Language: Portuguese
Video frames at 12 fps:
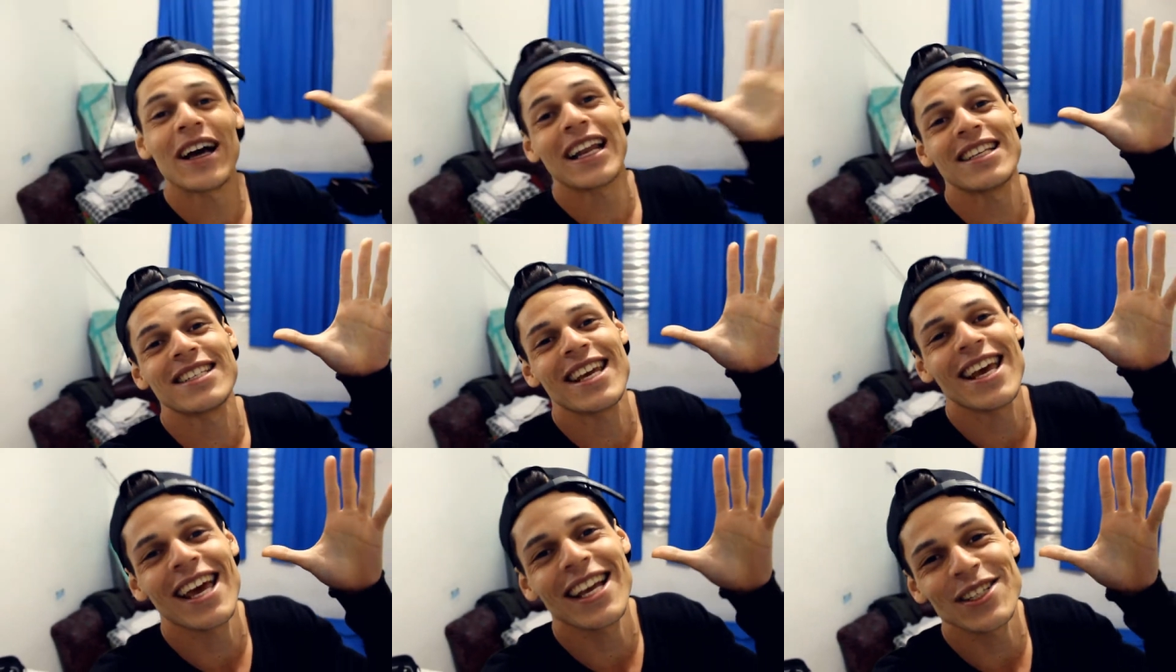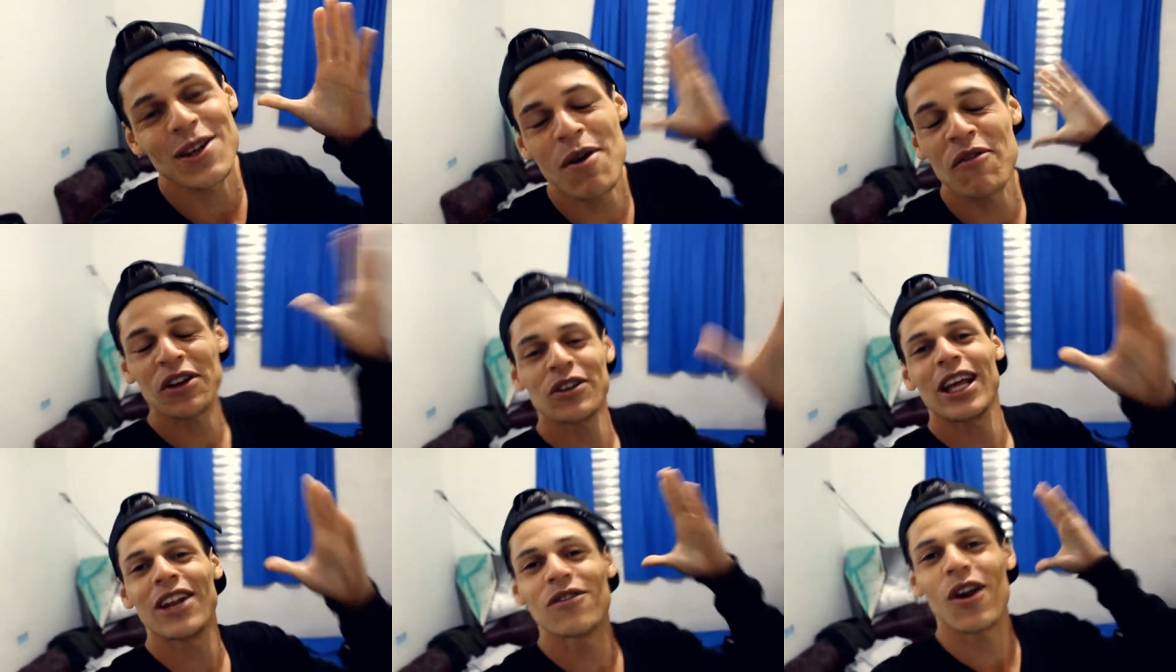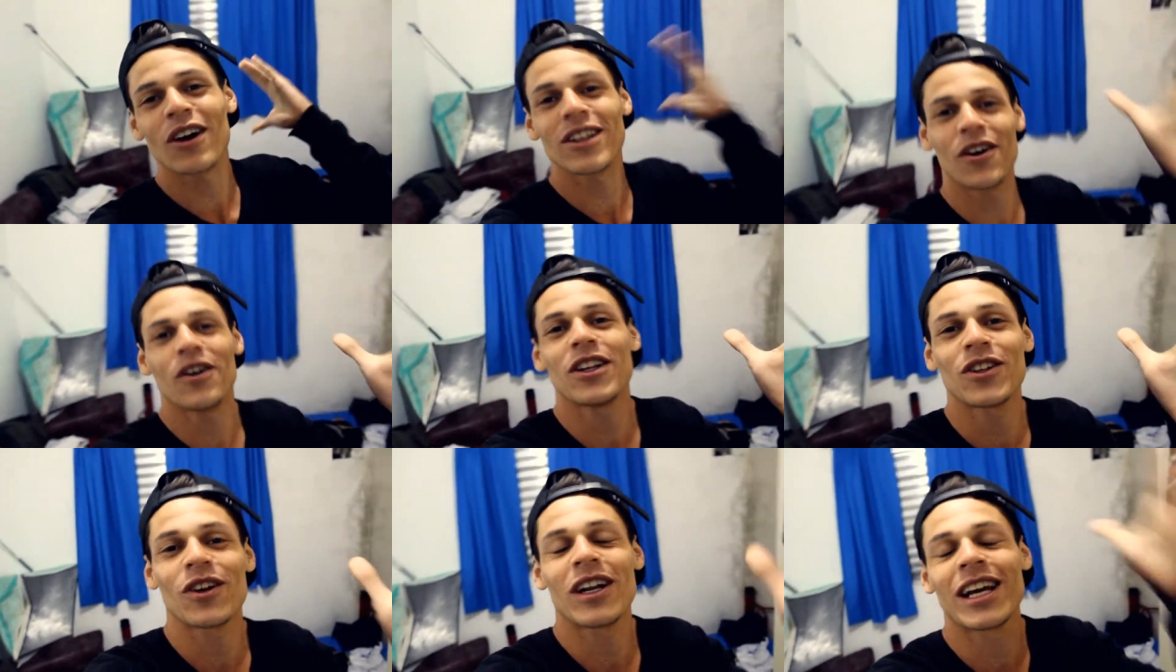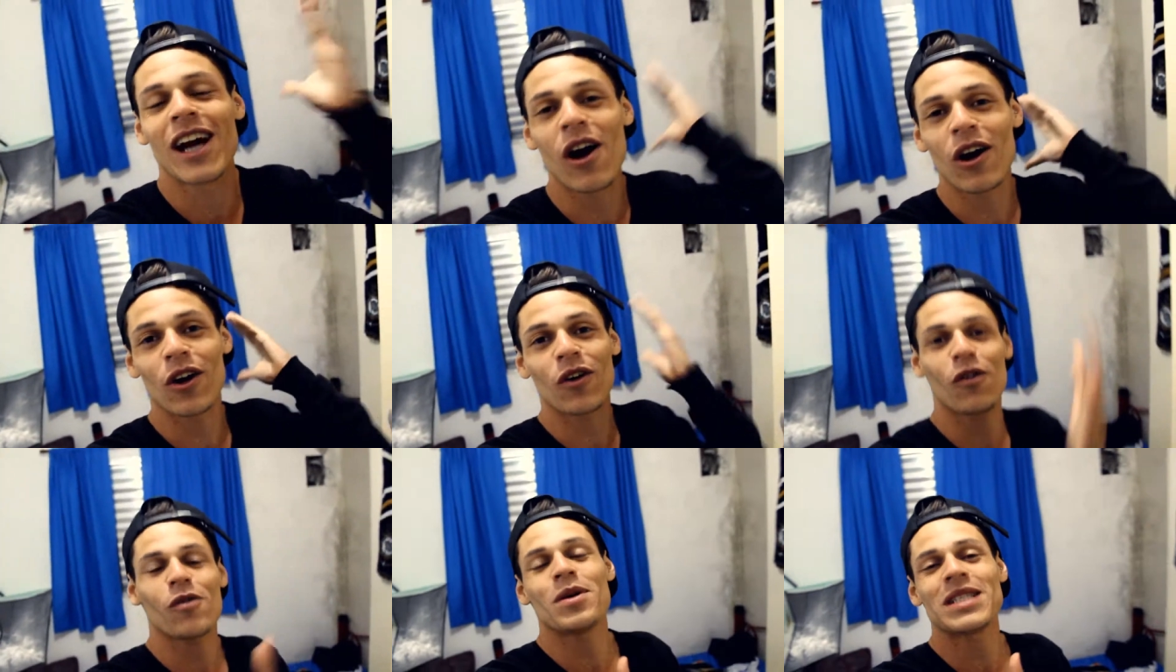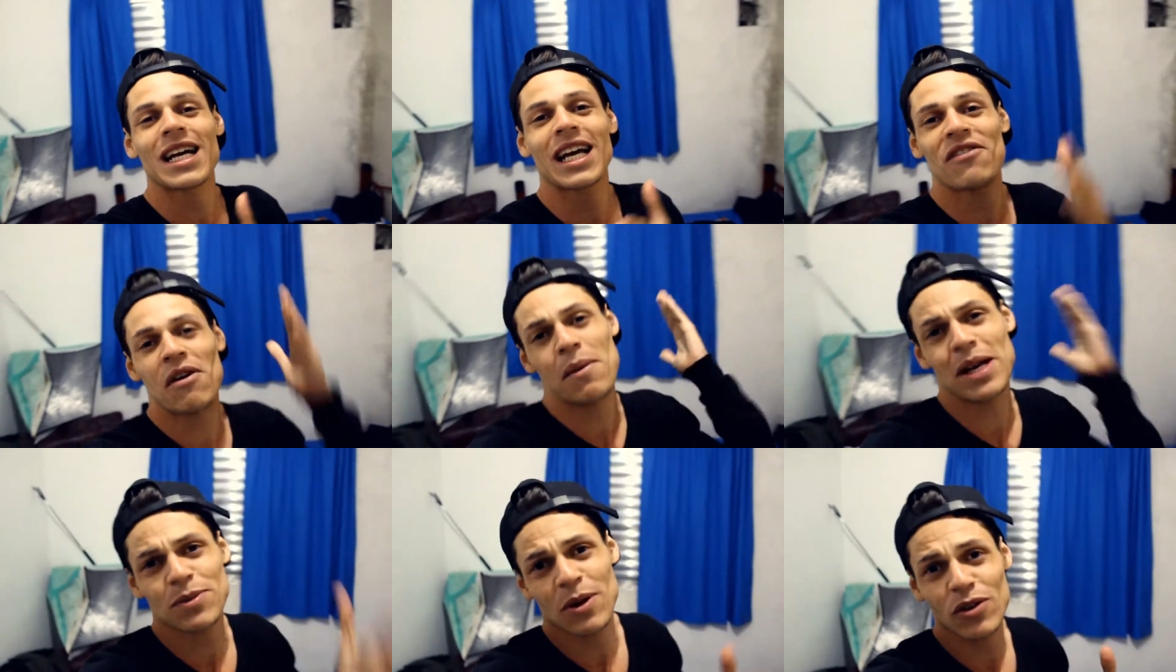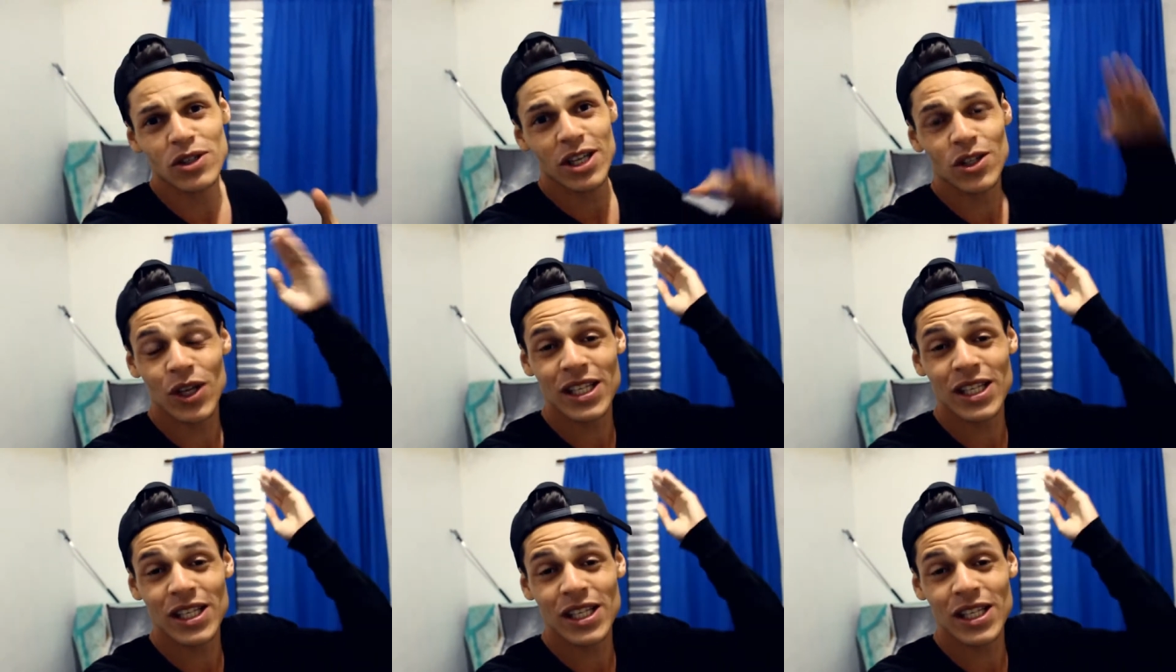Fala, gente! Como eu vi que o Daily Vlog deu um retorno legal, agora eu vou começar a gravar mais pra vocês.